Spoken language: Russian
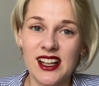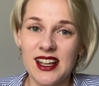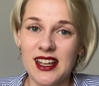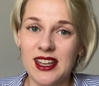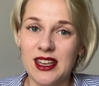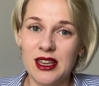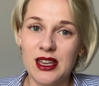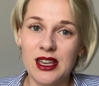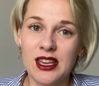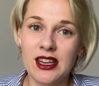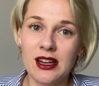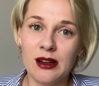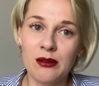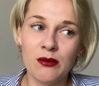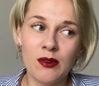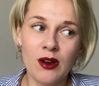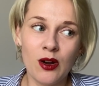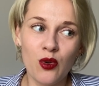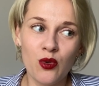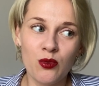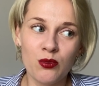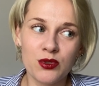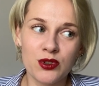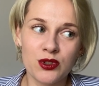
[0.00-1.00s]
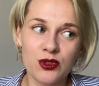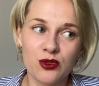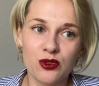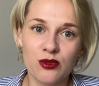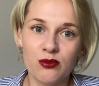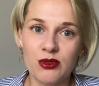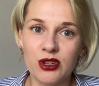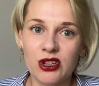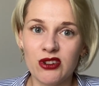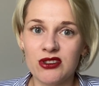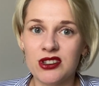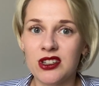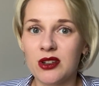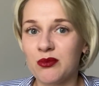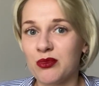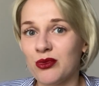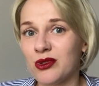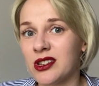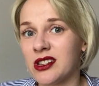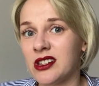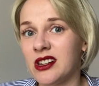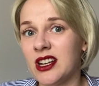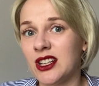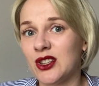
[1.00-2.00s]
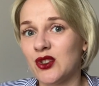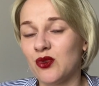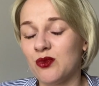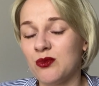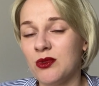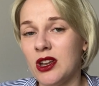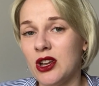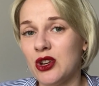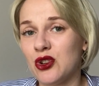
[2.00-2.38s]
и я могу мастурбировать, а после этого у меня